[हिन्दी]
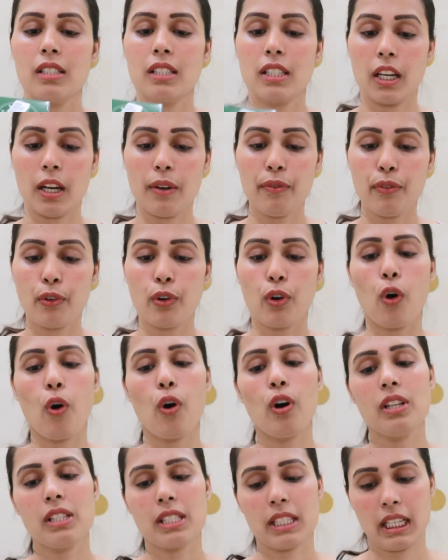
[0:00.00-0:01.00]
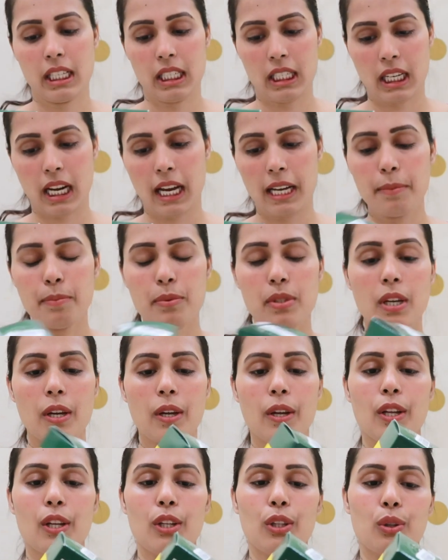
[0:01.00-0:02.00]
सिरम फॉर ऑल स्किन टाइप्स
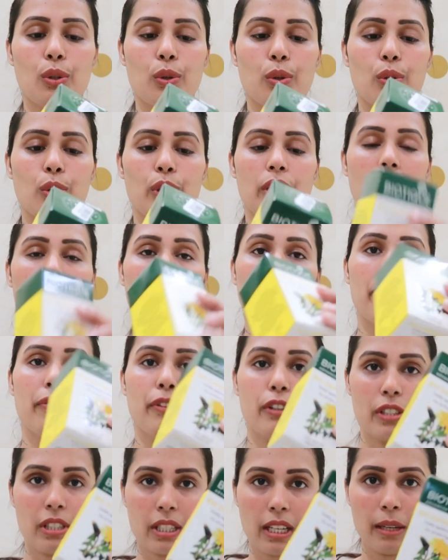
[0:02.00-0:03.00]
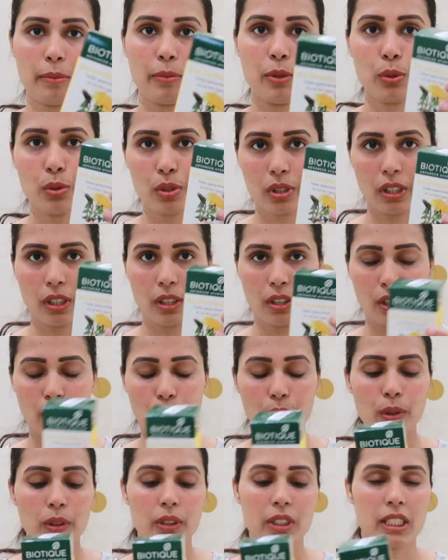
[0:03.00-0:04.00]
तो यह मैं फ़र्स्ट टाइम यूज़ कर रही
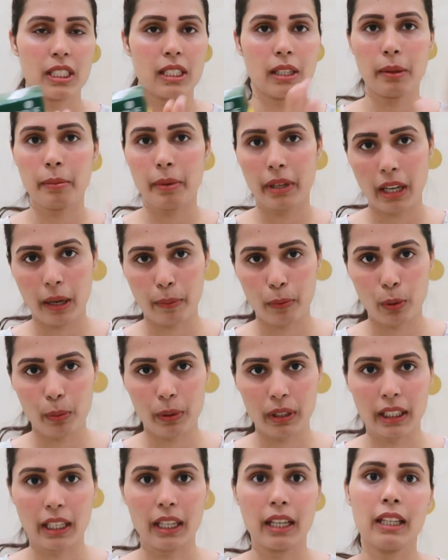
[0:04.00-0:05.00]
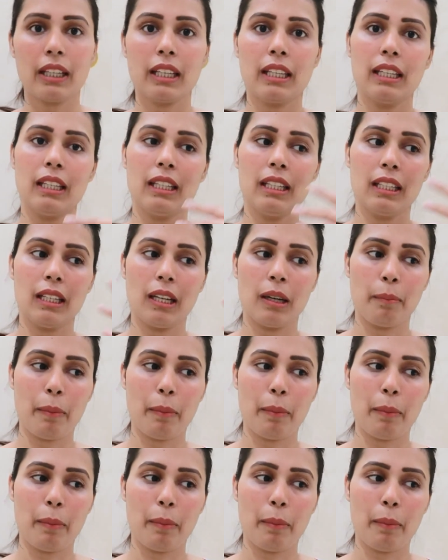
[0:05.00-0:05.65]
हूँ जैसे कि मैंने आपको बताया कि